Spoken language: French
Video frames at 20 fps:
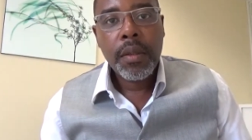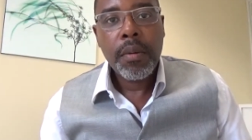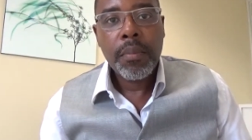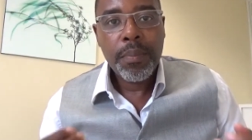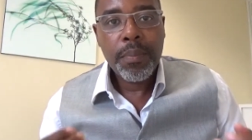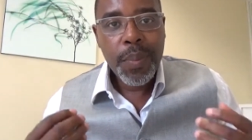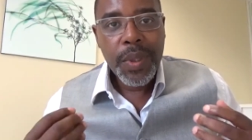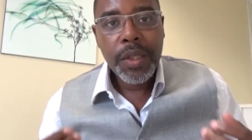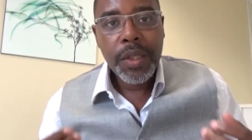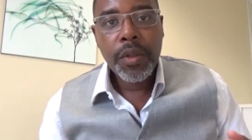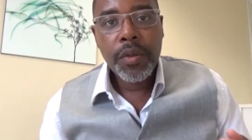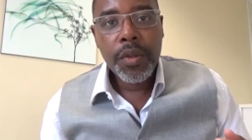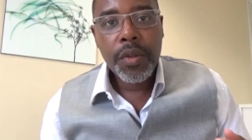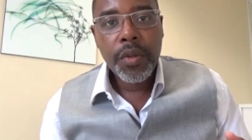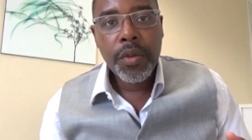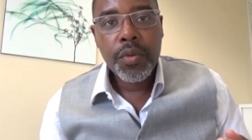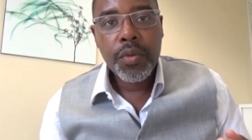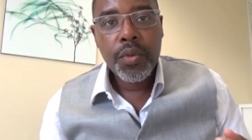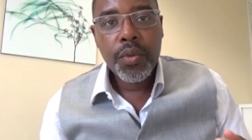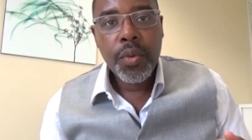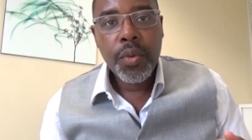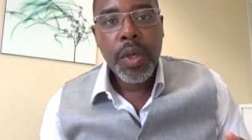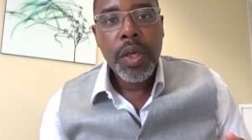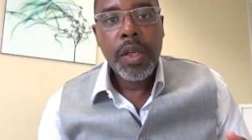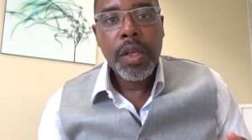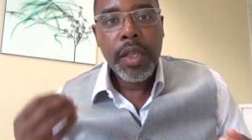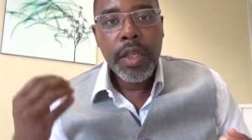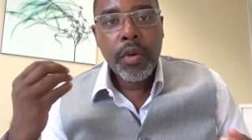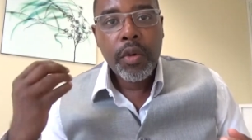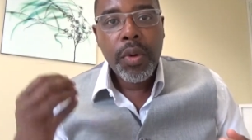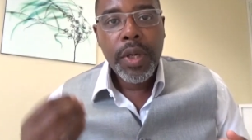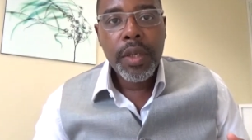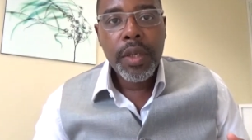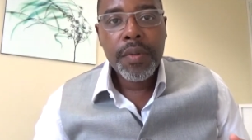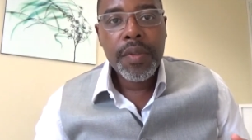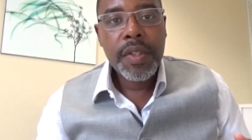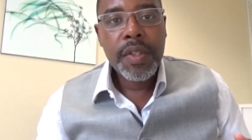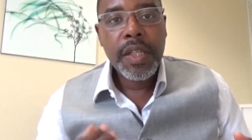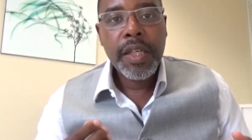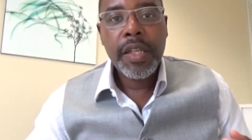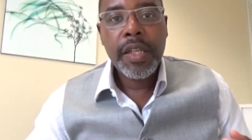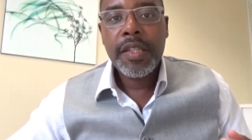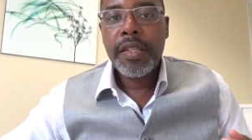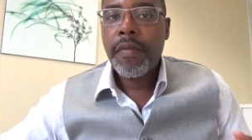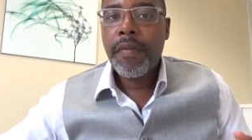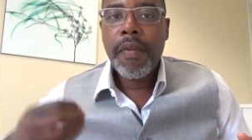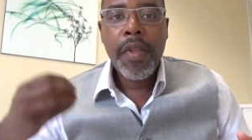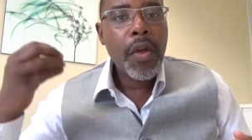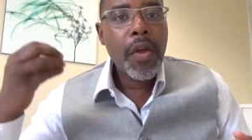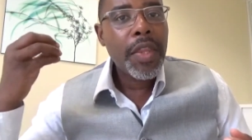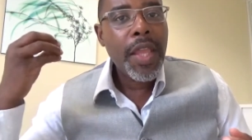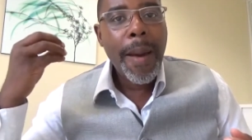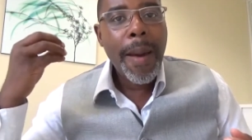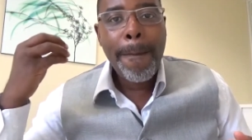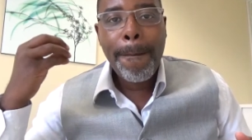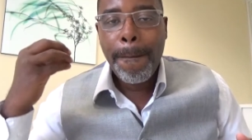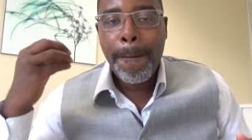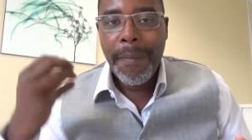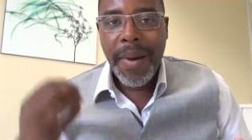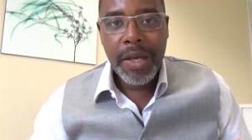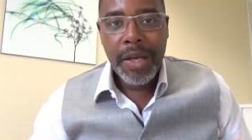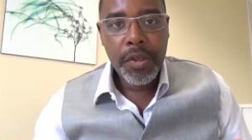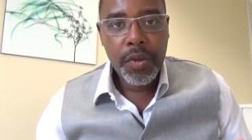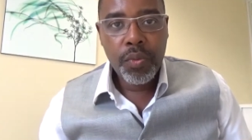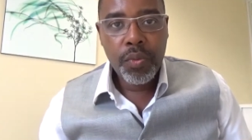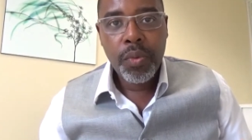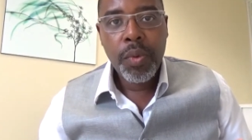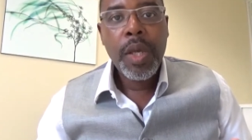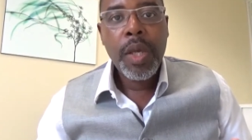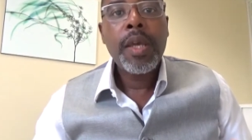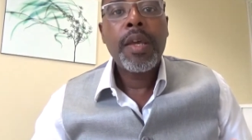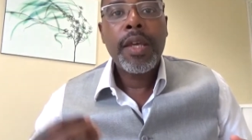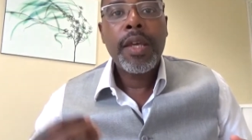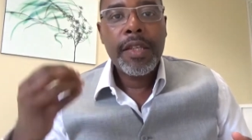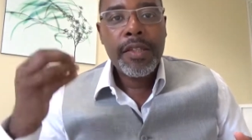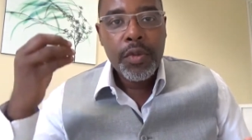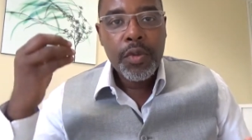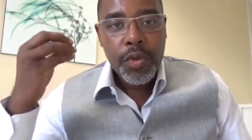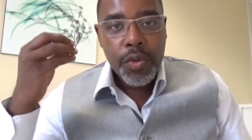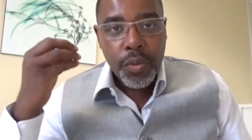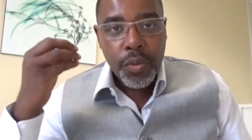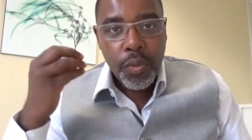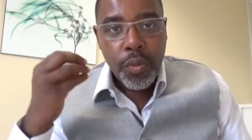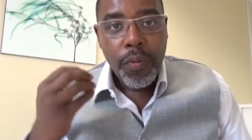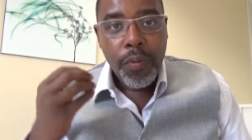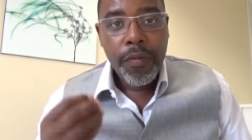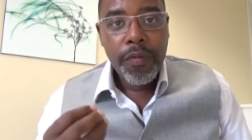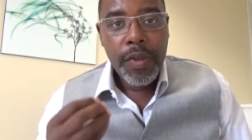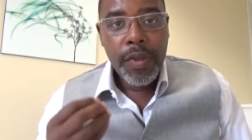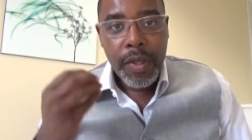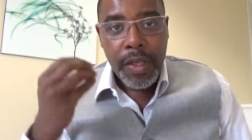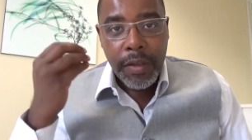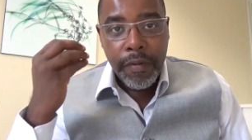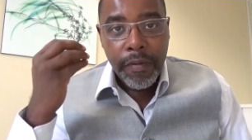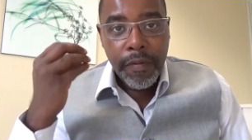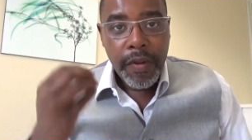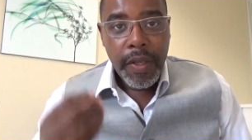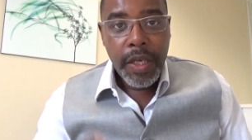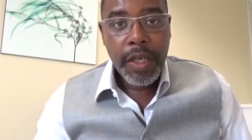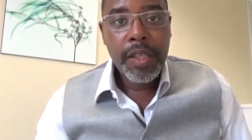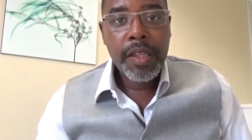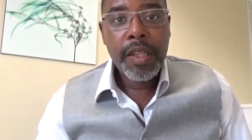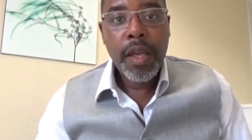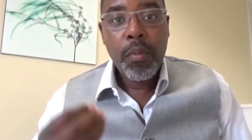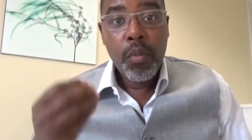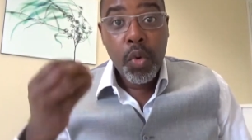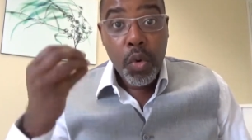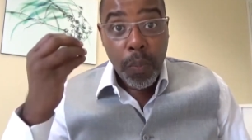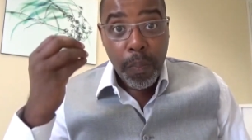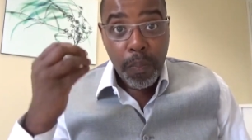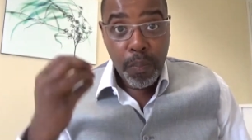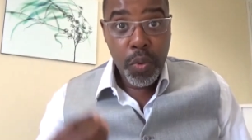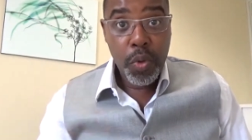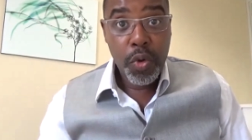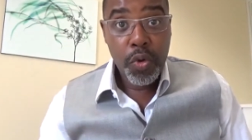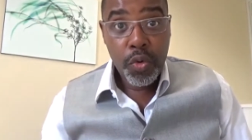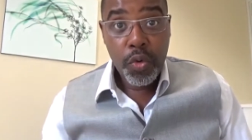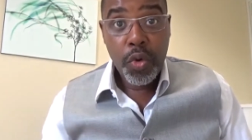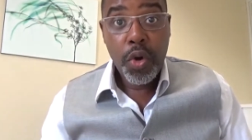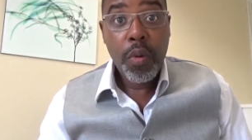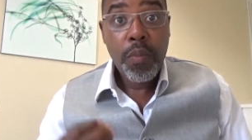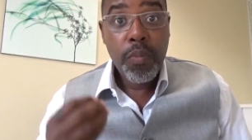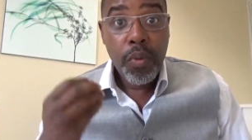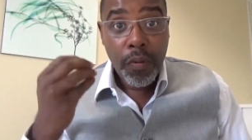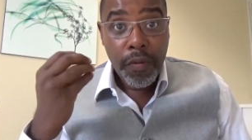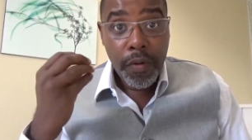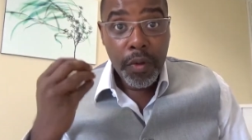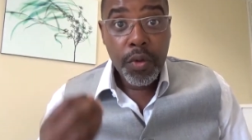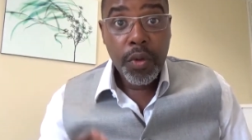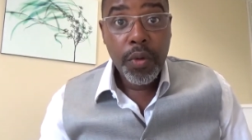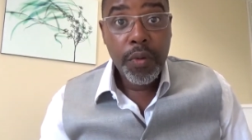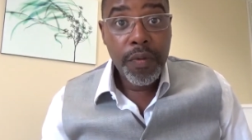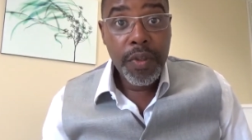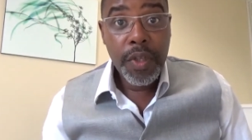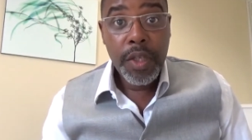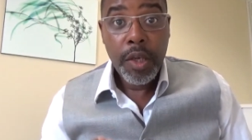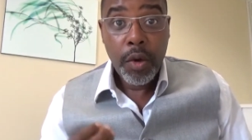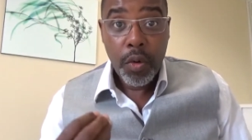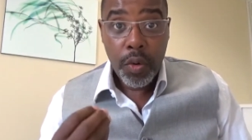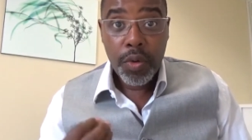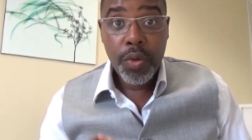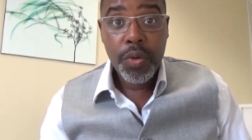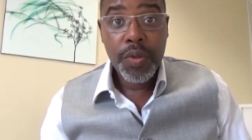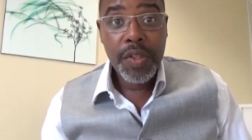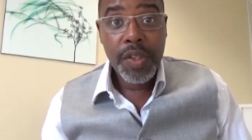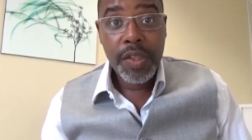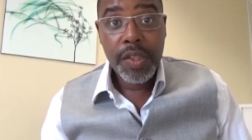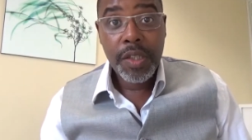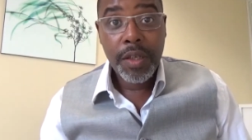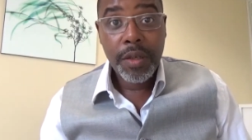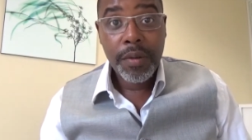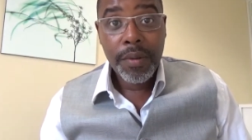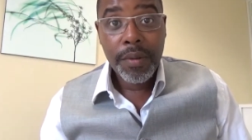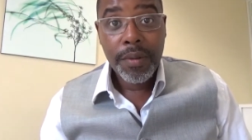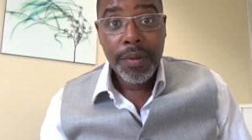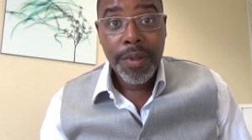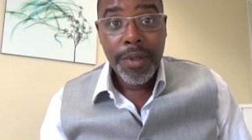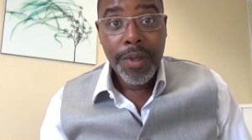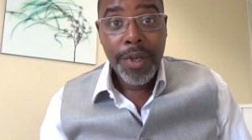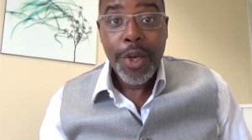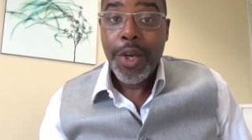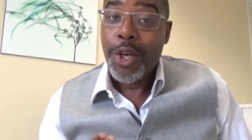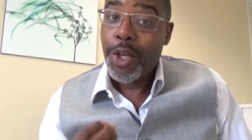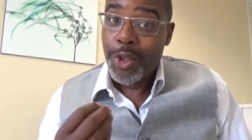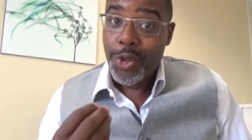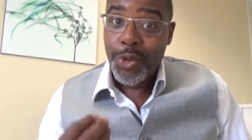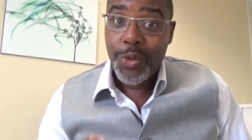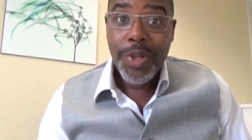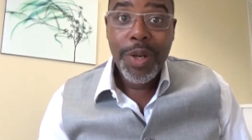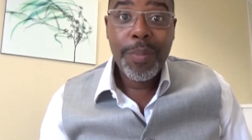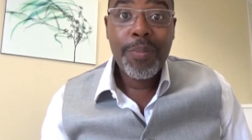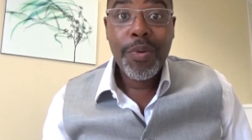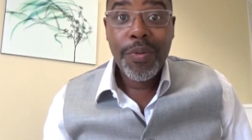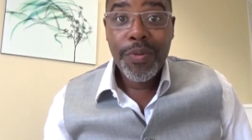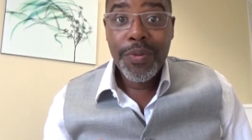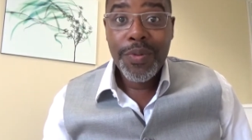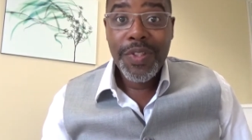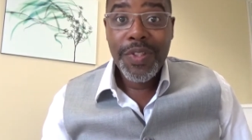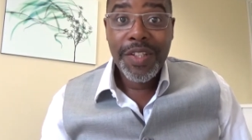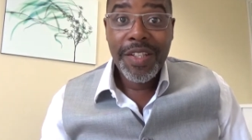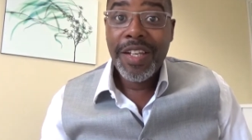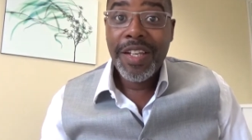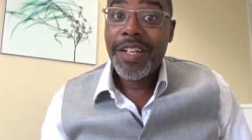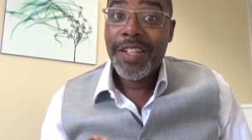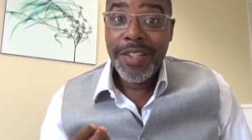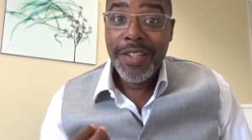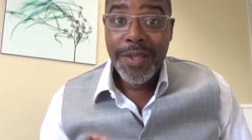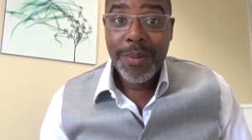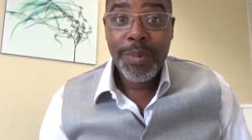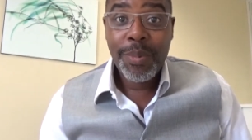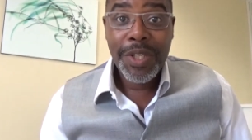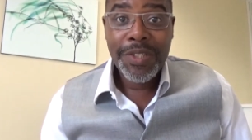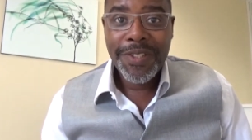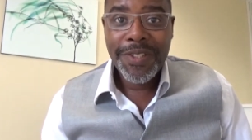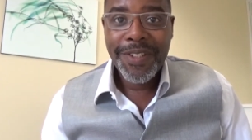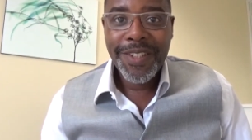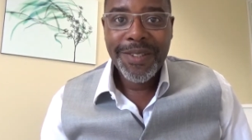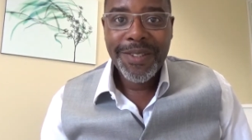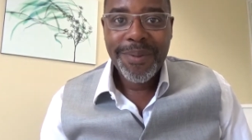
bien entendu. Les croyances négatives, il y en a partout. Et ce sont des véritables pollueurs pour votre vie au quotidien et je suis là pour vous aider à les dépasser.